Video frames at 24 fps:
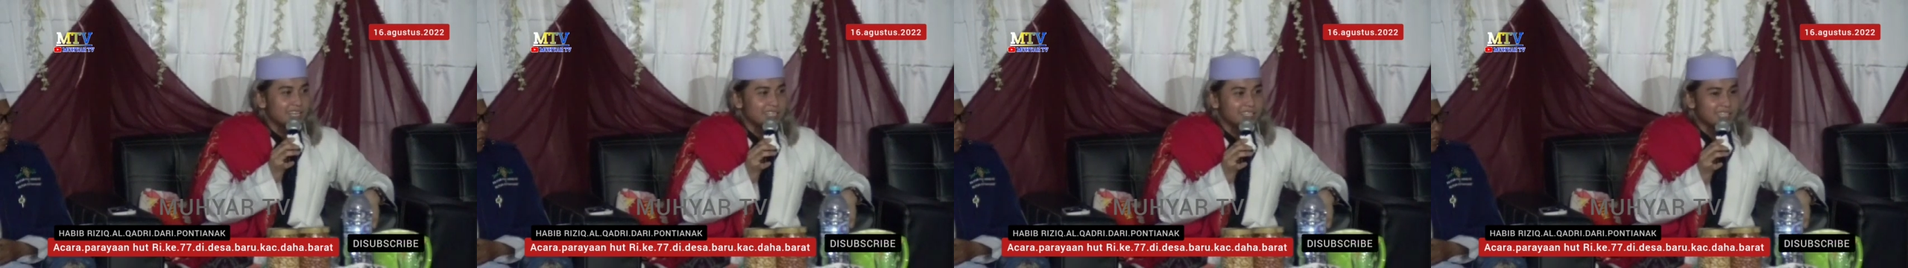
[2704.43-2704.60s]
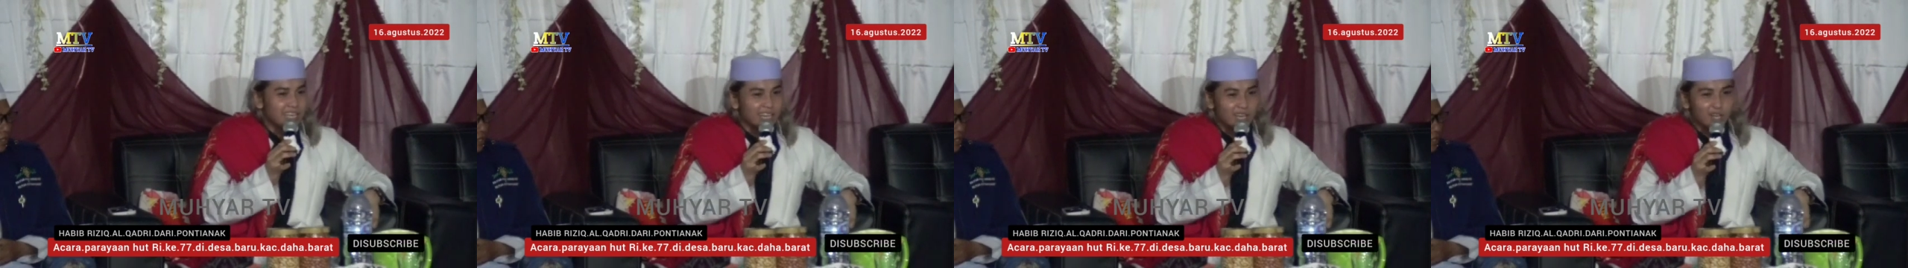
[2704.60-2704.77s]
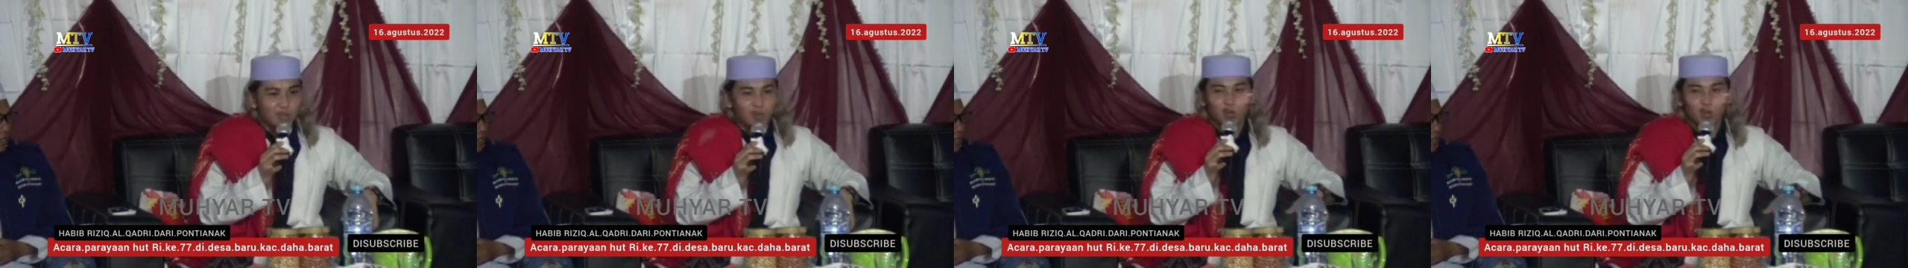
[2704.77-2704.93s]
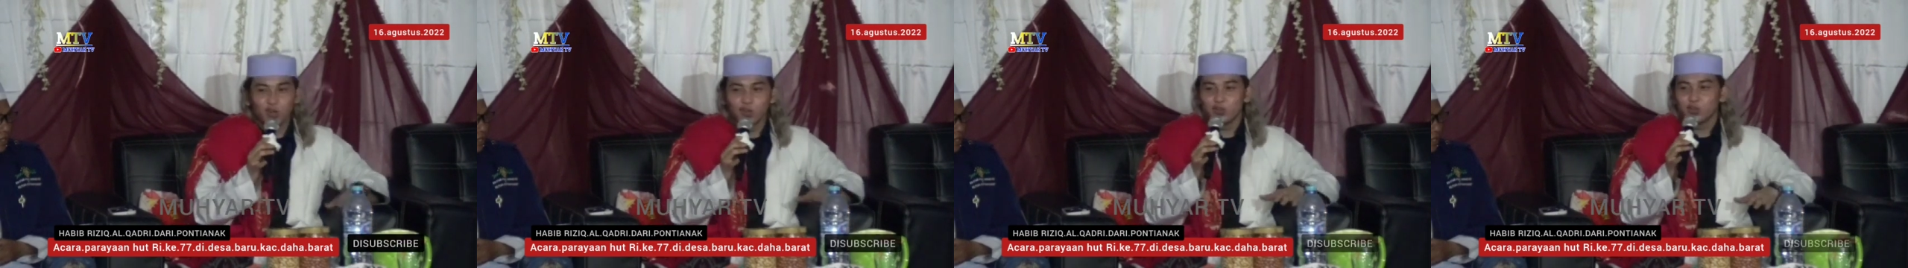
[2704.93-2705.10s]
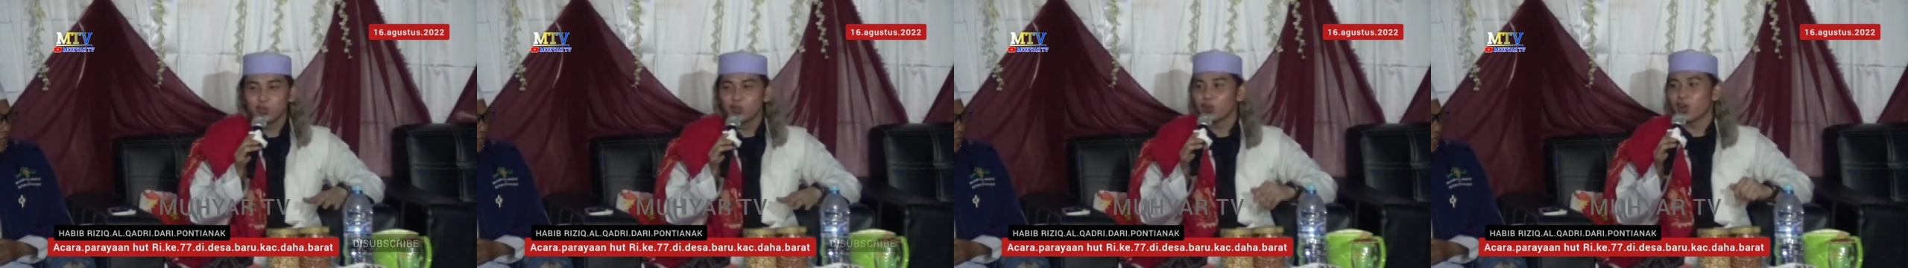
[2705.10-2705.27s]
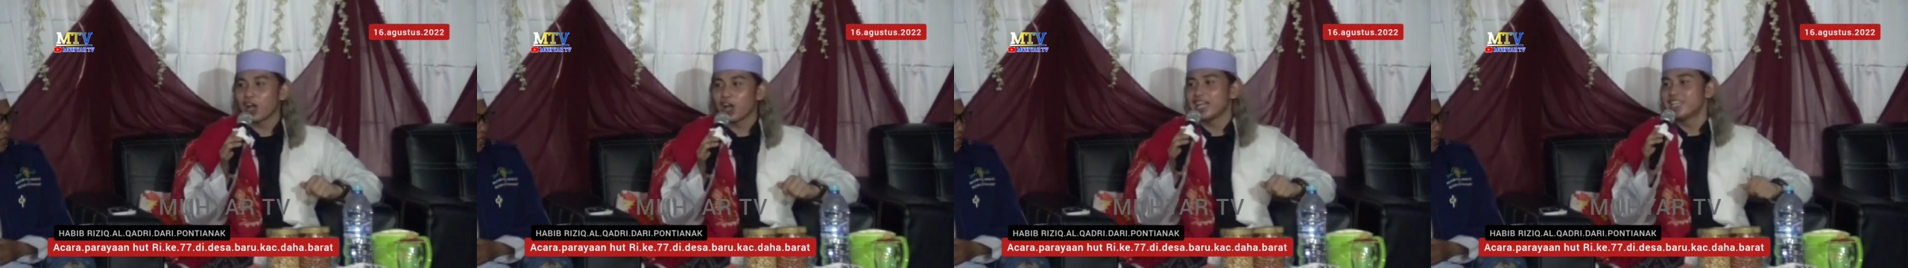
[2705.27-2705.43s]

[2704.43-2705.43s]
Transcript: jadi ulun duduk